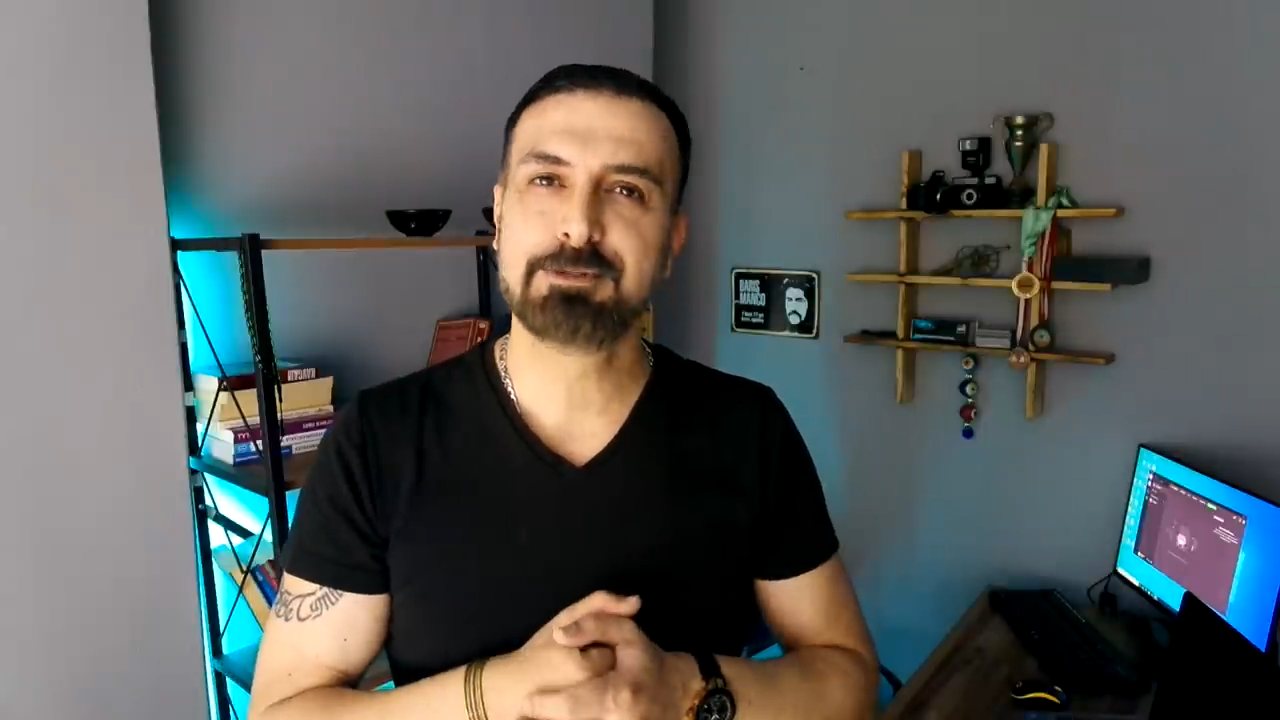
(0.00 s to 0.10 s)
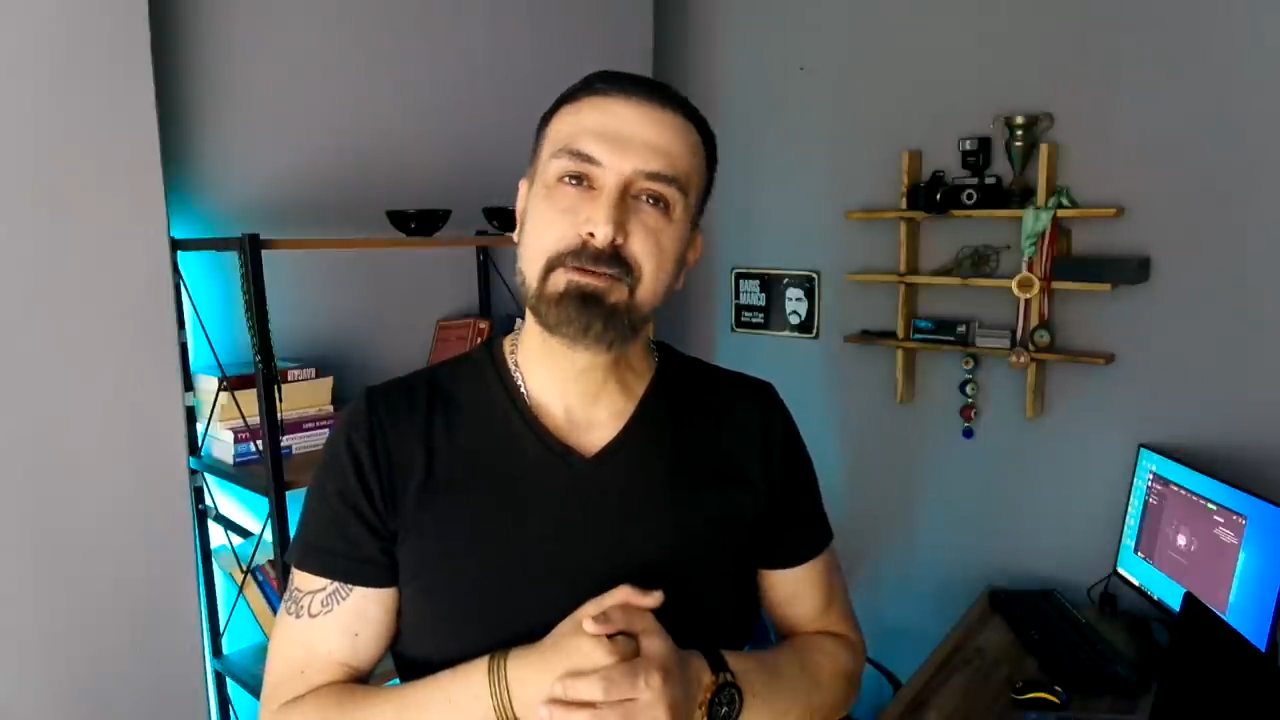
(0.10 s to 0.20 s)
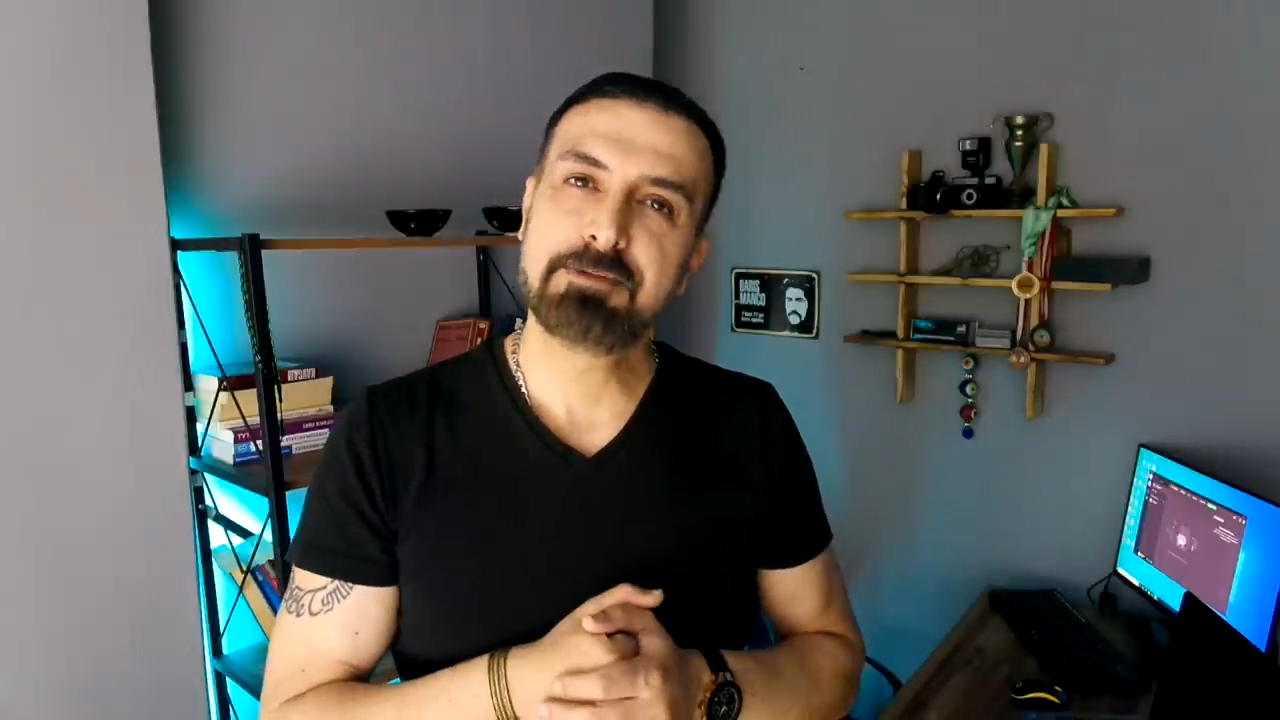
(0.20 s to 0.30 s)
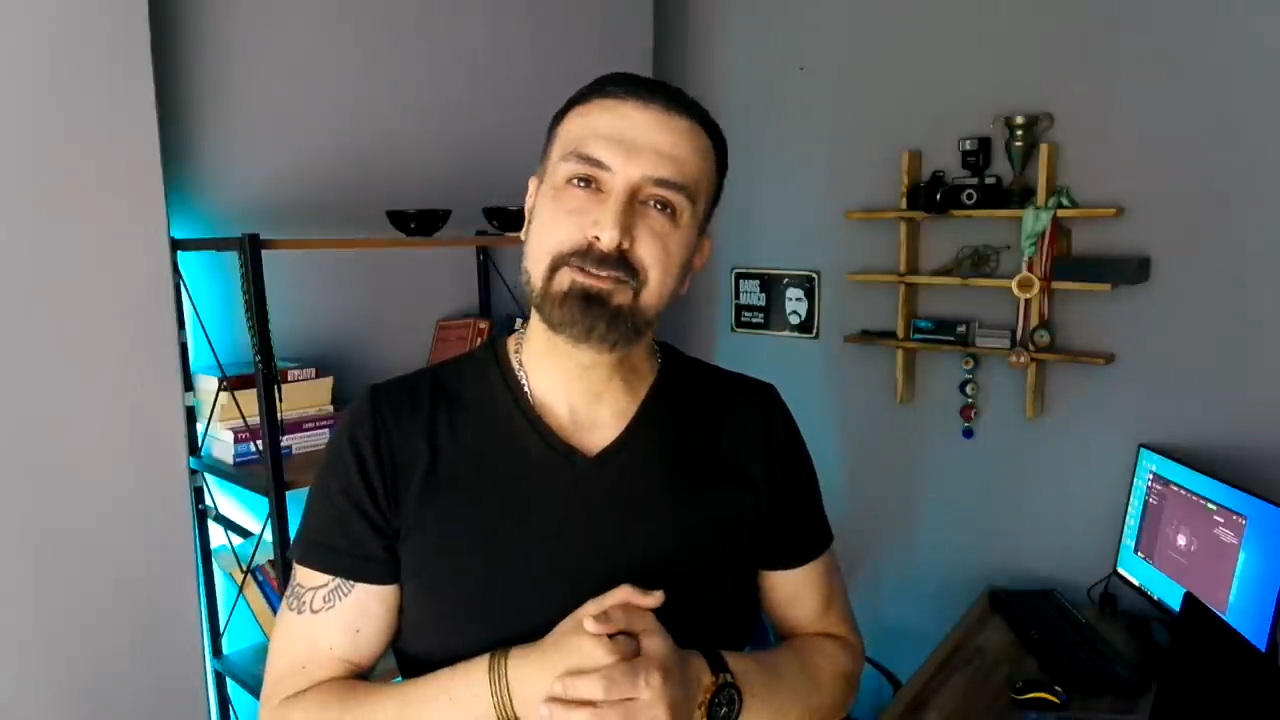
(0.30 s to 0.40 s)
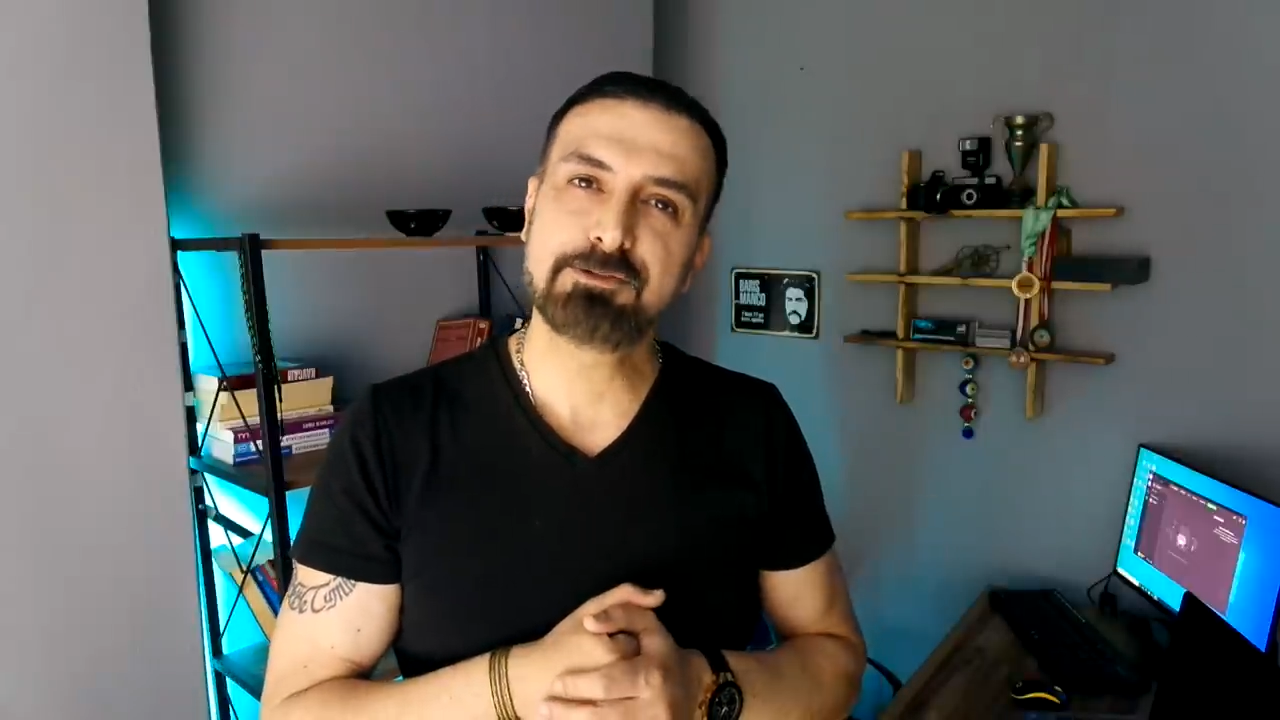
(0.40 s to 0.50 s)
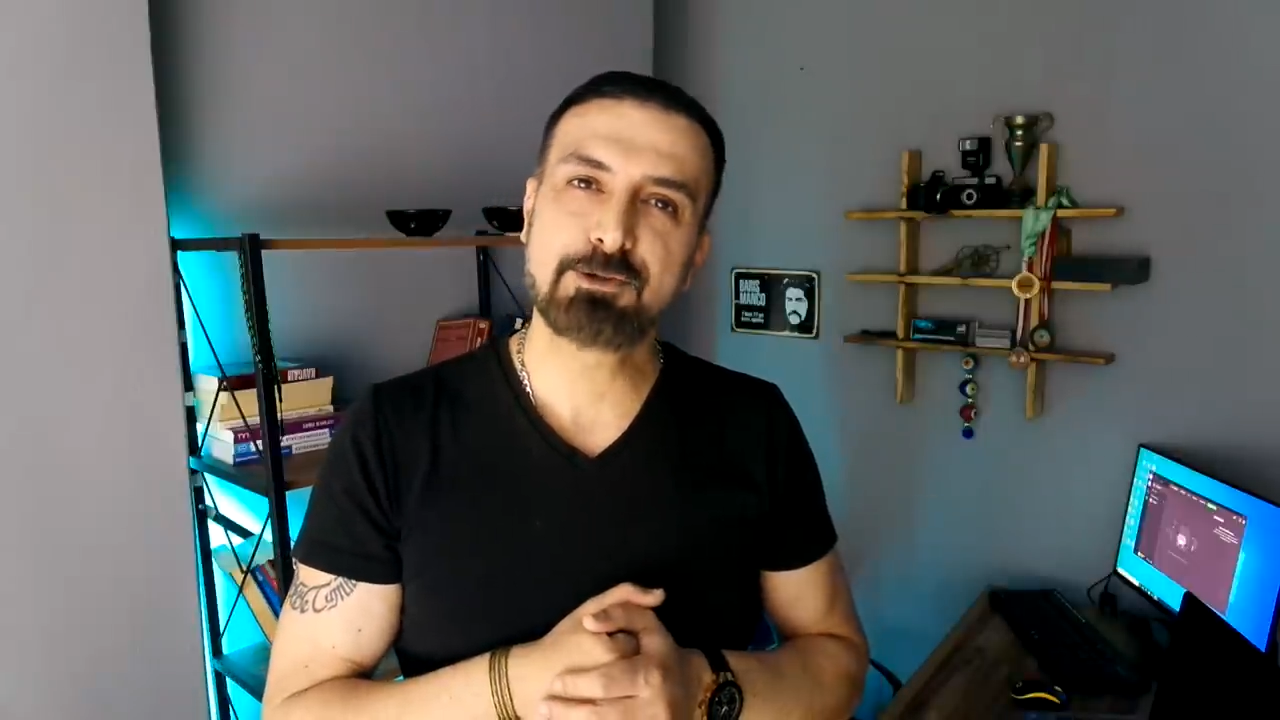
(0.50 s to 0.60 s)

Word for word: Kıymetli